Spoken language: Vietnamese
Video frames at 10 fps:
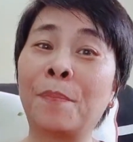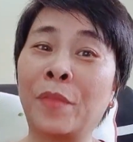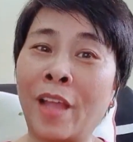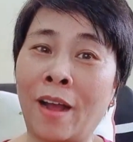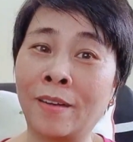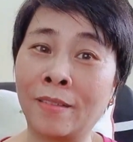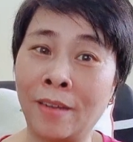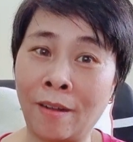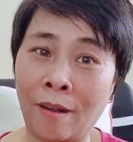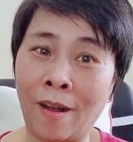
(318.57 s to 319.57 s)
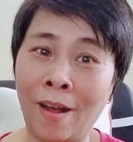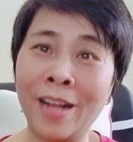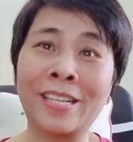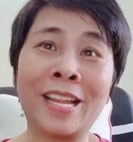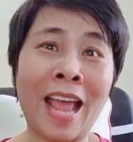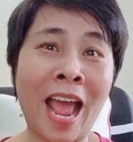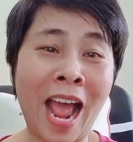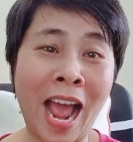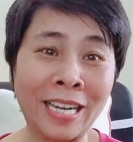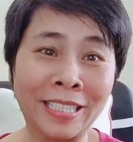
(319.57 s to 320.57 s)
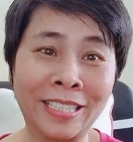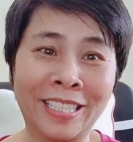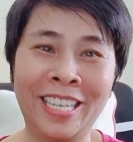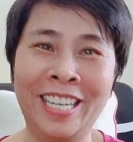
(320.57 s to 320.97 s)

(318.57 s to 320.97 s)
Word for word: nhận nữa nha anh